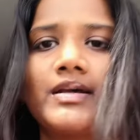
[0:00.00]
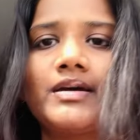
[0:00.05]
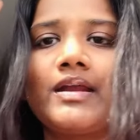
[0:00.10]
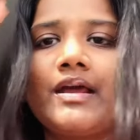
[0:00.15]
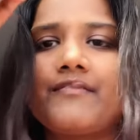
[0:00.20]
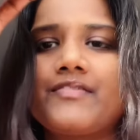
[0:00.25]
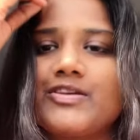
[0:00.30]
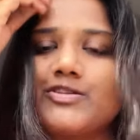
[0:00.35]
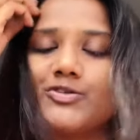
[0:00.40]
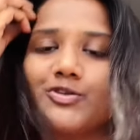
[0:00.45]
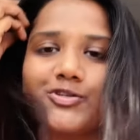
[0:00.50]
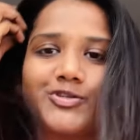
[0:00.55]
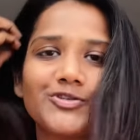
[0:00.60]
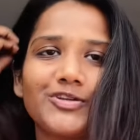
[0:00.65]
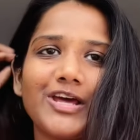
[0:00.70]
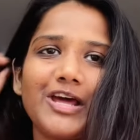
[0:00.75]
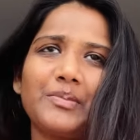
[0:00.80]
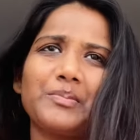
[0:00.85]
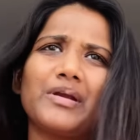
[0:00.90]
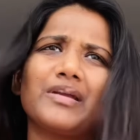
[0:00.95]
క్రేవింగ్స్
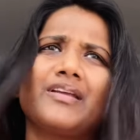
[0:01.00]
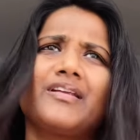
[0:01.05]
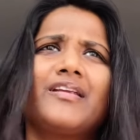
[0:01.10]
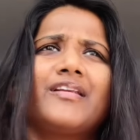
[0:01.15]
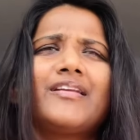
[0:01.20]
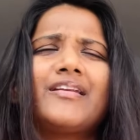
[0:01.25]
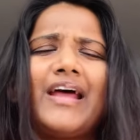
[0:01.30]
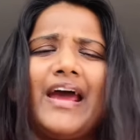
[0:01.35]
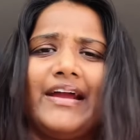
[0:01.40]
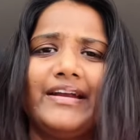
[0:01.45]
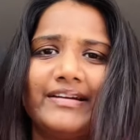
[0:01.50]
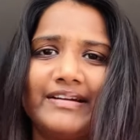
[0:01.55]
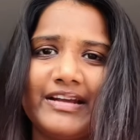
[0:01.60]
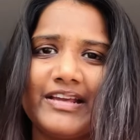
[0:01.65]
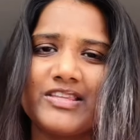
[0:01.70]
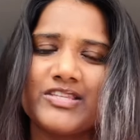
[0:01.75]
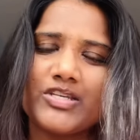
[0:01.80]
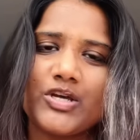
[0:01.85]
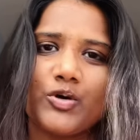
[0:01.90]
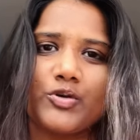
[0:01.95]
వస్తున్నాయి అన్నమాట నేను నైట్
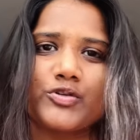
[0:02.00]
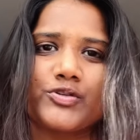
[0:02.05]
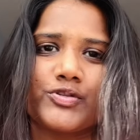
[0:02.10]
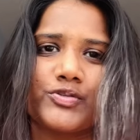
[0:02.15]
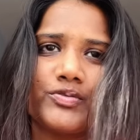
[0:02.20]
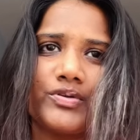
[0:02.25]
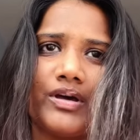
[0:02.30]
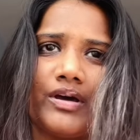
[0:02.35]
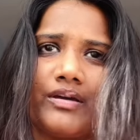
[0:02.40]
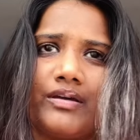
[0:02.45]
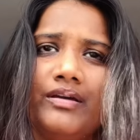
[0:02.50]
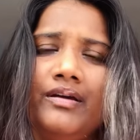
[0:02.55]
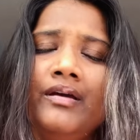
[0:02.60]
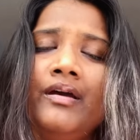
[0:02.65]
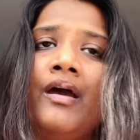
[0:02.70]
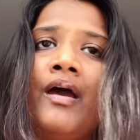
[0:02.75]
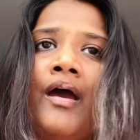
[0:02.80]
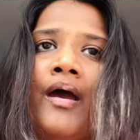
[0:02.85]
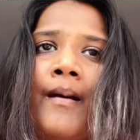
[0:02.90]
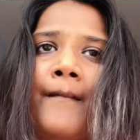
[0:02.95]
నుంచే వస్తున్నాయి
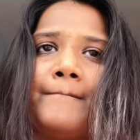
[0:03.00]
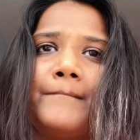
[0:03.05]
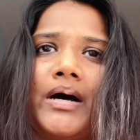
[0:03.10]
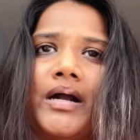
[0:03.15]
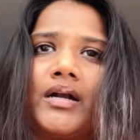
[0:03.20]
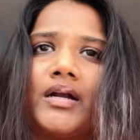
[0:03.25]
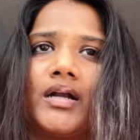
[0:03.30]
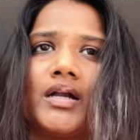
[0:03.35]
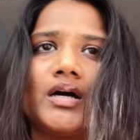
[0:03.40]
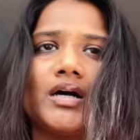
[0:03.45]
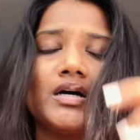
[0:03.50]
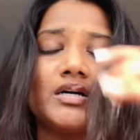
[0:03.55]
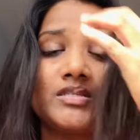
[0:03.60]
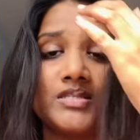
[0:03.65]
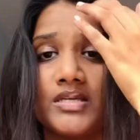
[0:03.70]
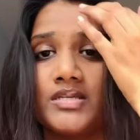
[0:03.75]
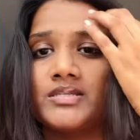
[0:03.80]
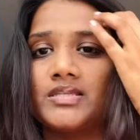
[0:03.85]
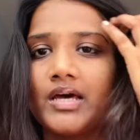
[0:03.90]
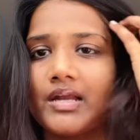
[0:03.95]
బట్
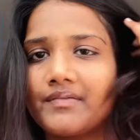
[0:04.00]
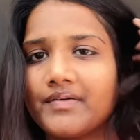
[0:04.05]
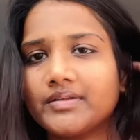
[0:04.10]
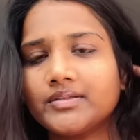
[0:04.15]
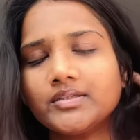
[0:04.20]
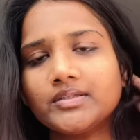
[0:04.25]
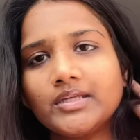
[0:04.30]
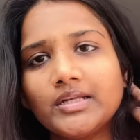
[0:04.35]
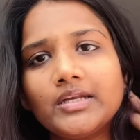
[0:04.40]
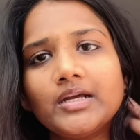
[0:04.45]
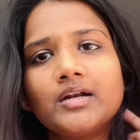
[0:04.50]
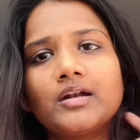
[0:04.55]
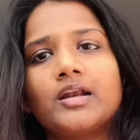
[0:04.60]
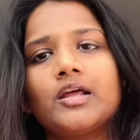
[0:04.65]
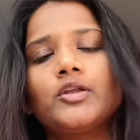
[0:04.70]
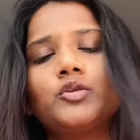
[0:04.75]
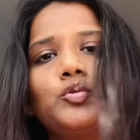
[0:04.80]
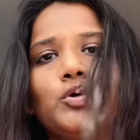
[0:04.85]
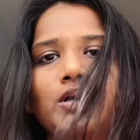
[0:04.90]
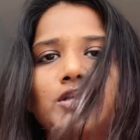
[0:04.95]
సిక్స్ తర్వాత
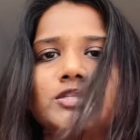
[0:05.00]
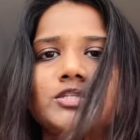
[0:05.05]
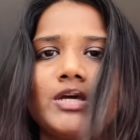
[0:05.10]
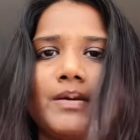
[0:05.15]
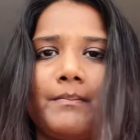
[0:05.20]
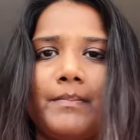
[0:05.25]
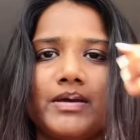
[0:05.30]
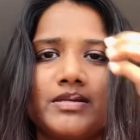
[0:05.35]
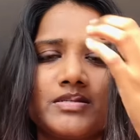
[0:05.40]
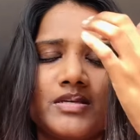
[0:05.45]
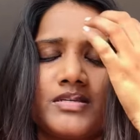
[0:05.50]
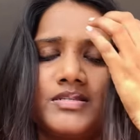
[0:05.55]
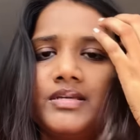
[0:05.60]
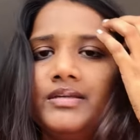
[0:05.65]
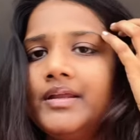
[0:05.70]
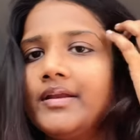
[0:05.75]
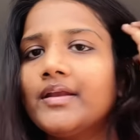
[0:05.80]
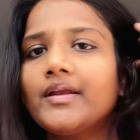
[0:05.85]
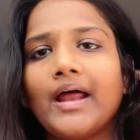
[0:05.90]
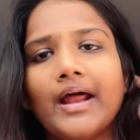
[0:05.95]
తినట్లేదు అని చెప్పేసేసి
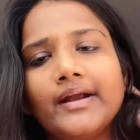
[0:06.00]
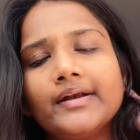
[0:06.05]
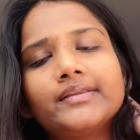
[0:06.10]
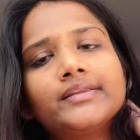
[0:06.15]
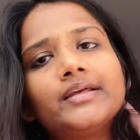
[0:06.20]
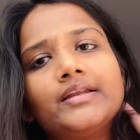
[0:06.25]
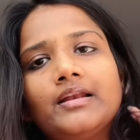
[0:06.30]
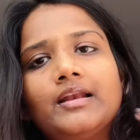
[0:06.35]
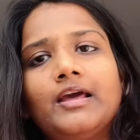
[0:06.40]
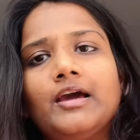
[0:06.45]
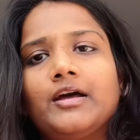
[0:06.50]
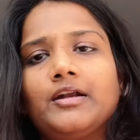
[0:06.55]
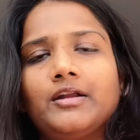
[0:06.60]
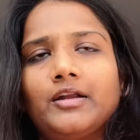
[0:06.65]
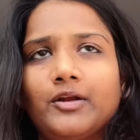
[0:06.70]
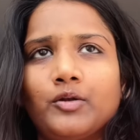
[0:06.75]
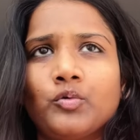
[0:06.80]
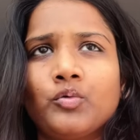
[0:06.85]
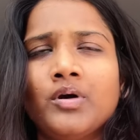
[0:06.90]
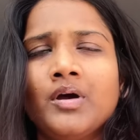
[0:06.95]
నేను నైట్ తినలేను
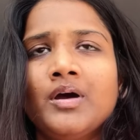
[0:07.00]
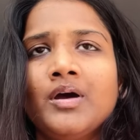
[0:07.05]
నేను